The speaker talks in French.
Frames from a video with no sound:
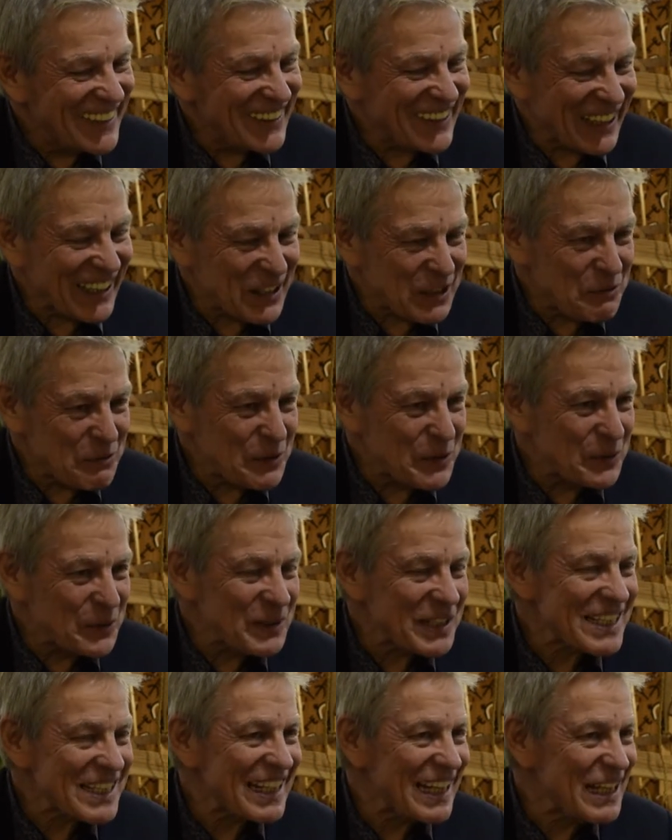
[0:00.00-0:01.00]
Donc la commune
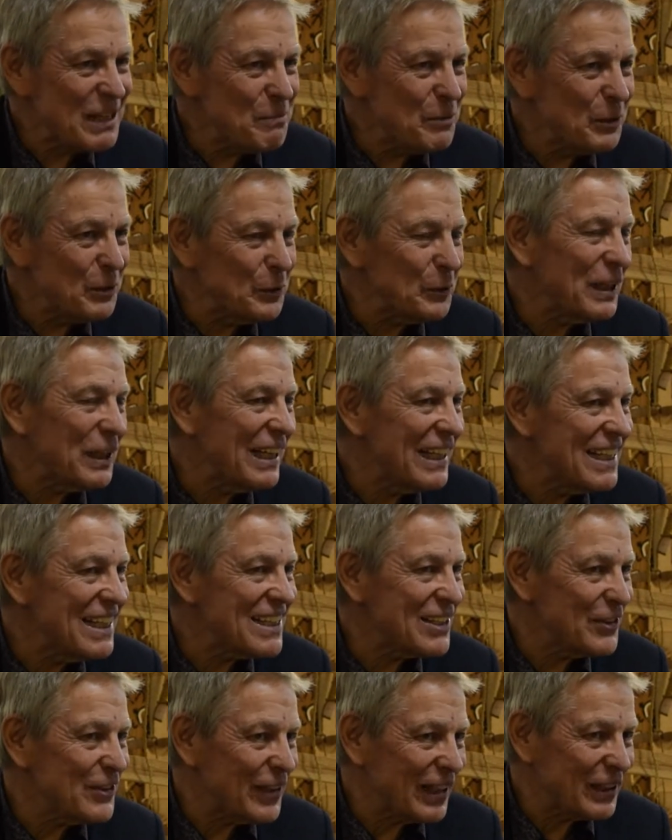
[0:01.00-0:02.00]
d'Ungersheim
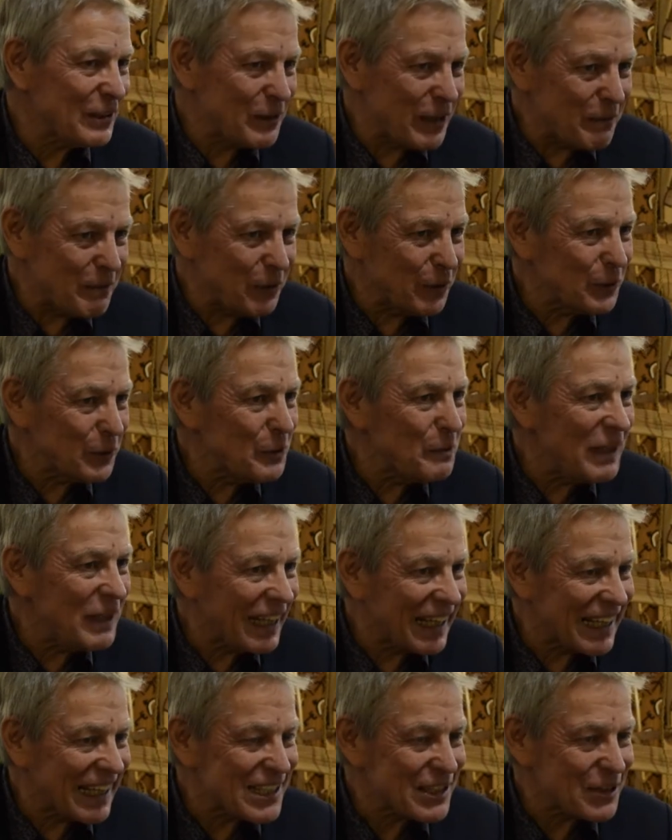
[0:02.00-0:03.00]
totalise actuellement
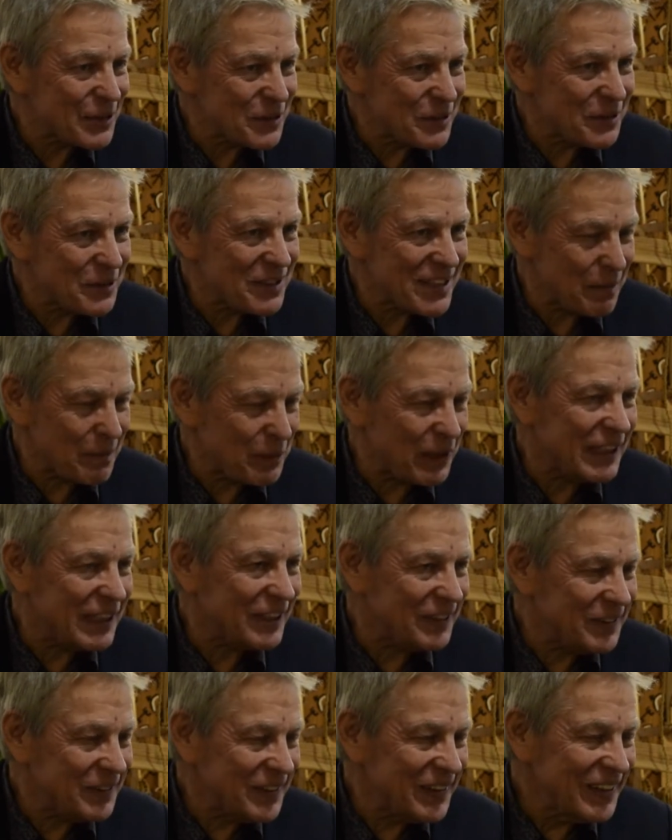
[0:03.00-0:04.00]
2400
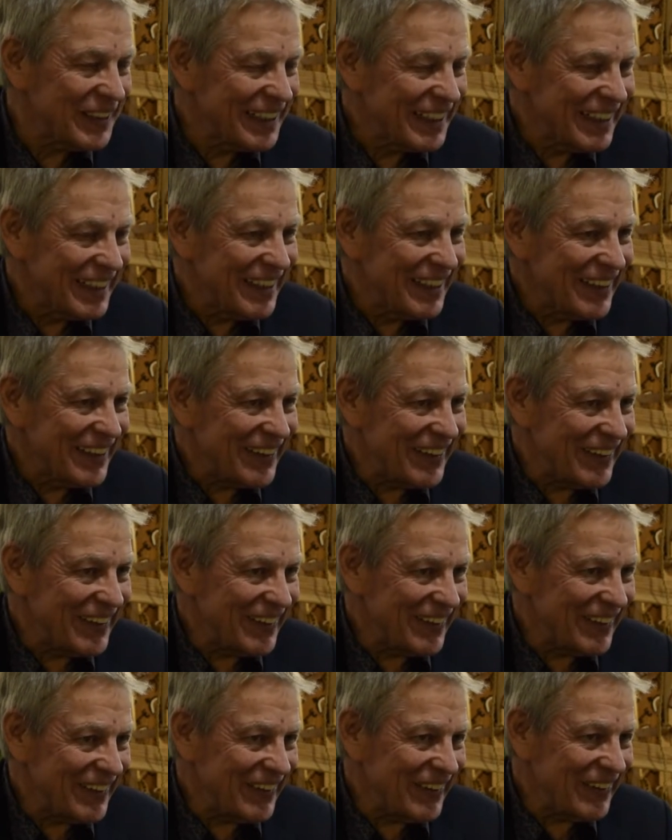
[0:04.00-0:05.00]
habitants,
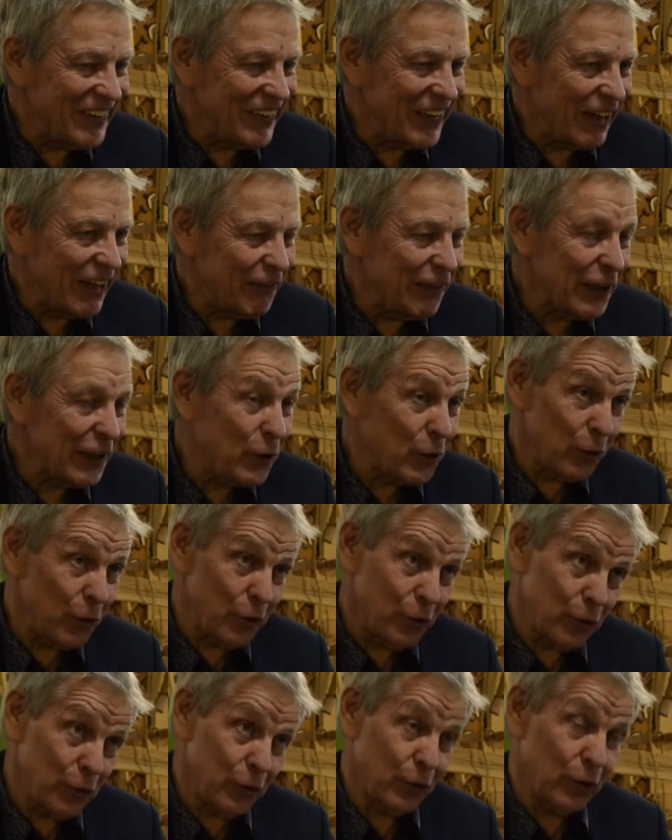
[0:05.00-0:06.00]
avec
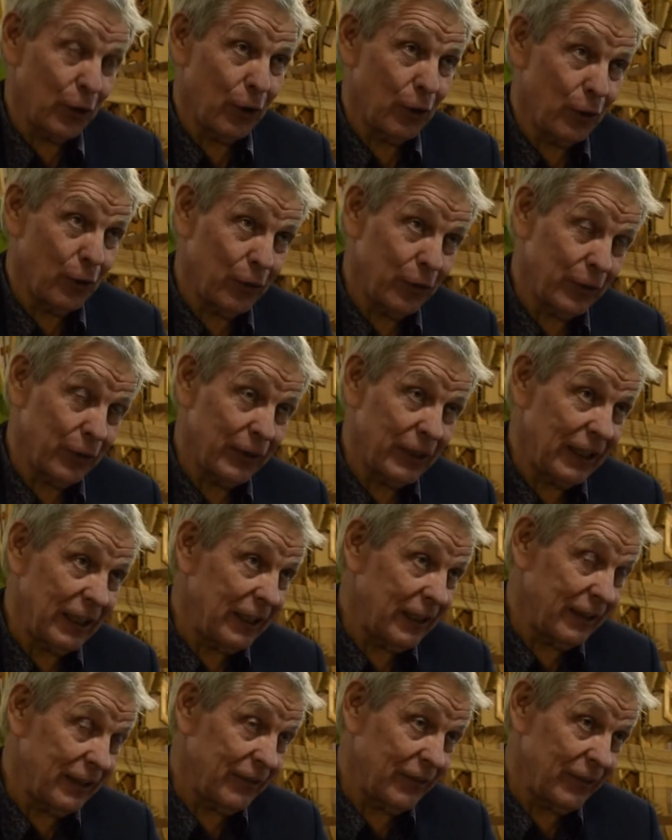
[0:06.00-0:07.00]
dans
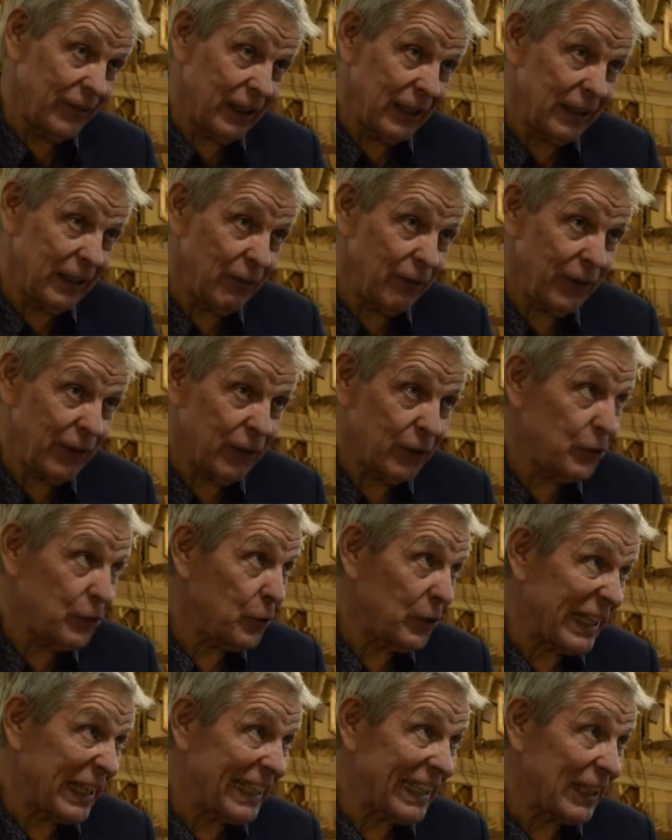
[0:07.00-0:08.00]
les,
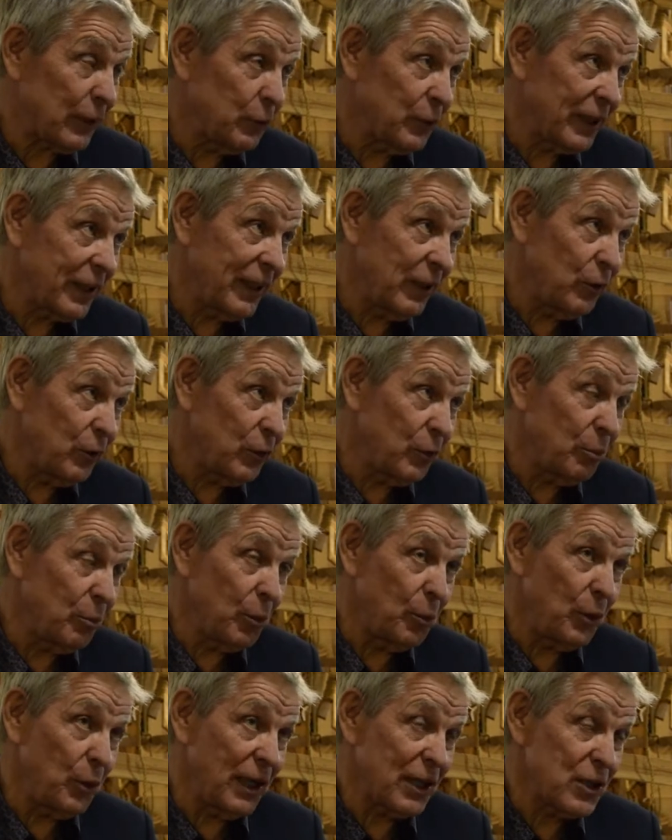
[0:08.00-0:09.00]
différentes catégories une
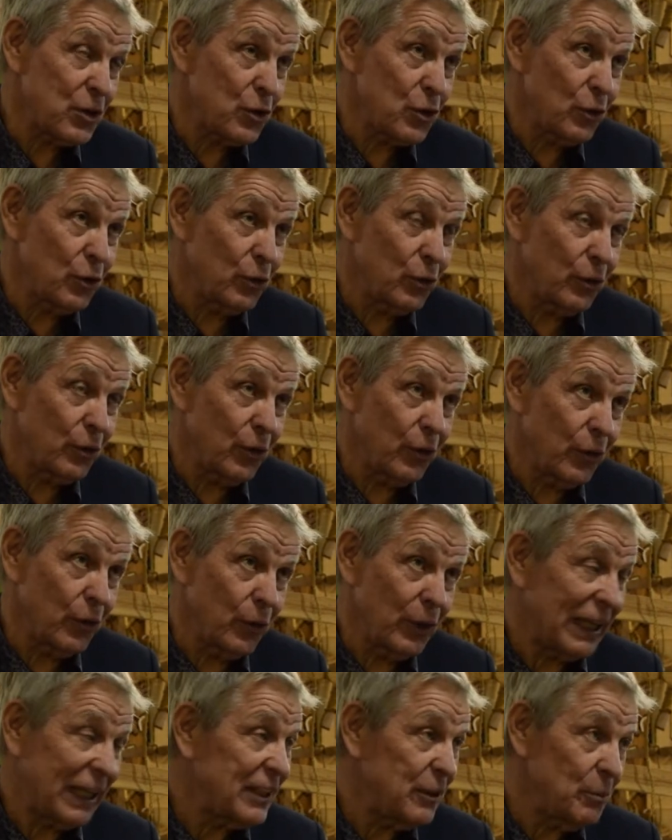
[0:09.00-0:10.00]
population
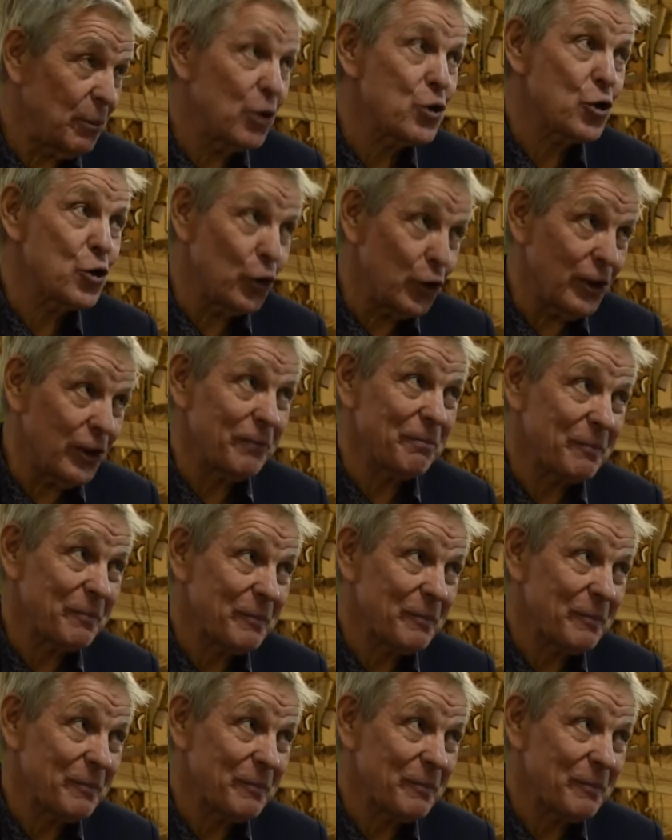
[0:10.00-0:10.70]
relativement jeune.